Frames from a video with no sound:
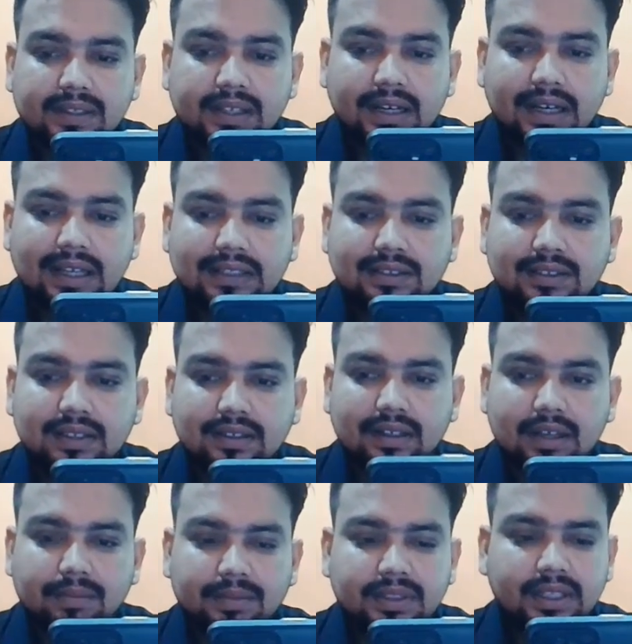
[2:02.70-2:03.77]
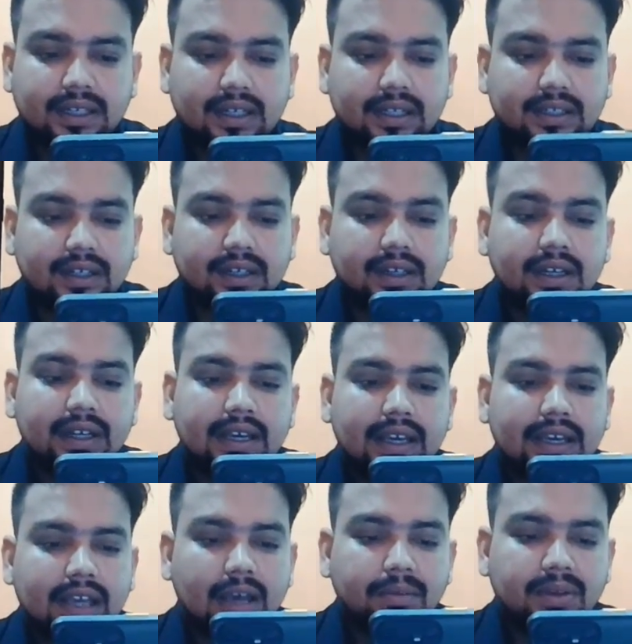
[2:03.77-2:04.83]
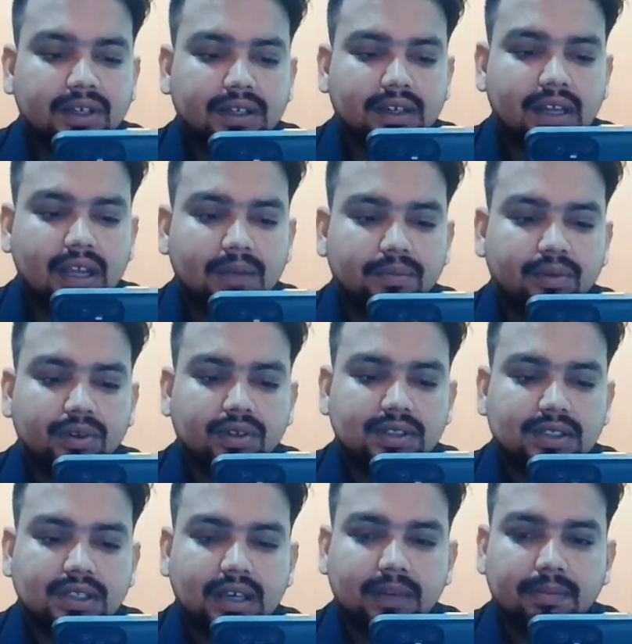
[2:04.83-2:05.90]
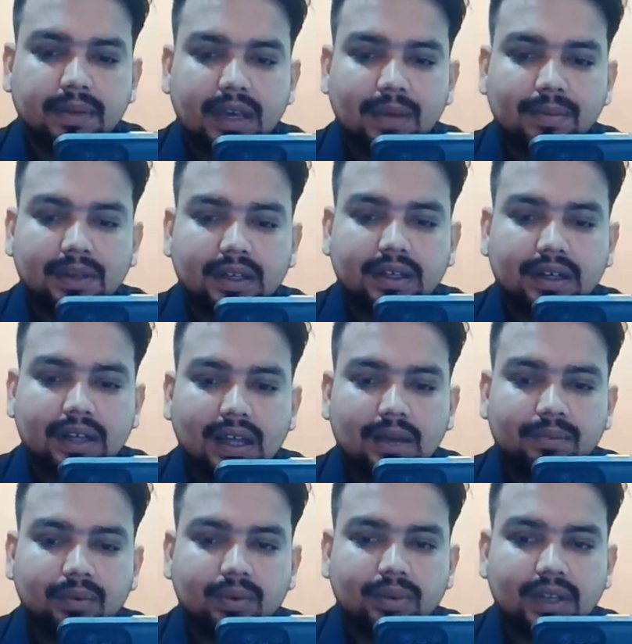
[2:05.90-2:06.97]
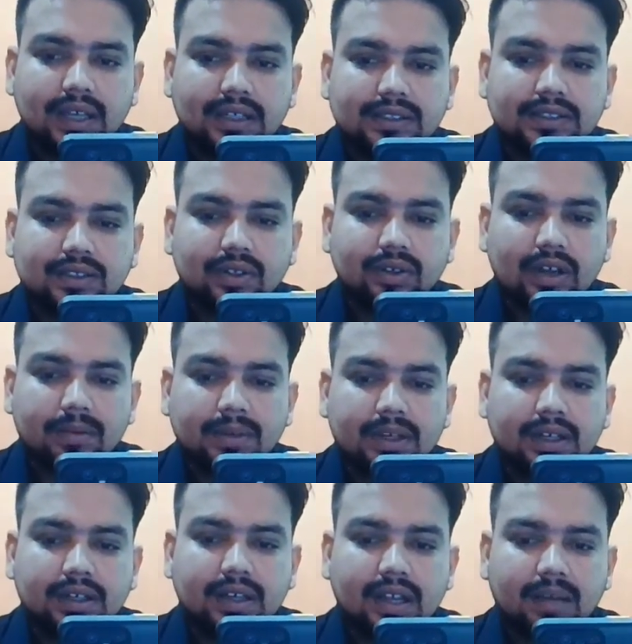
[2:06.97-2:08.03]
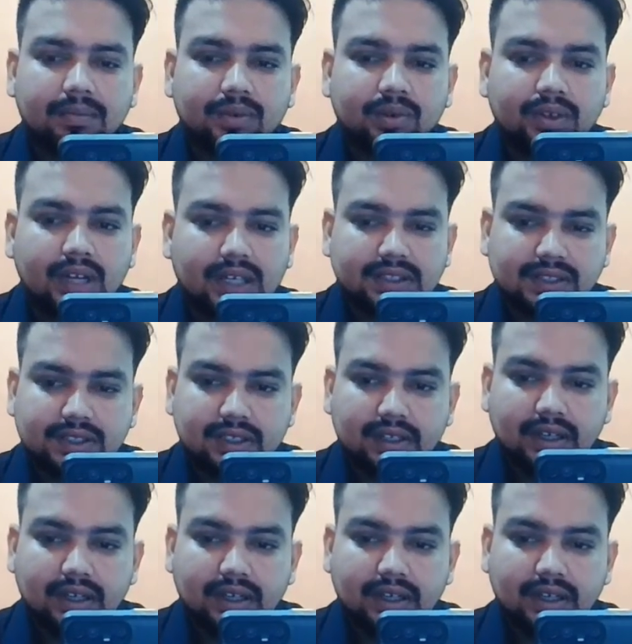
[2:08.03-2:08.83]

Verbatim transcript: नेक्स्ट जैसा कि आपने देखा था यहाँ भी करना है आपको स्किप यहाँ भी करना है आपको नेक्स्ट और यहाँ भी करना है आपको नेक्स्ट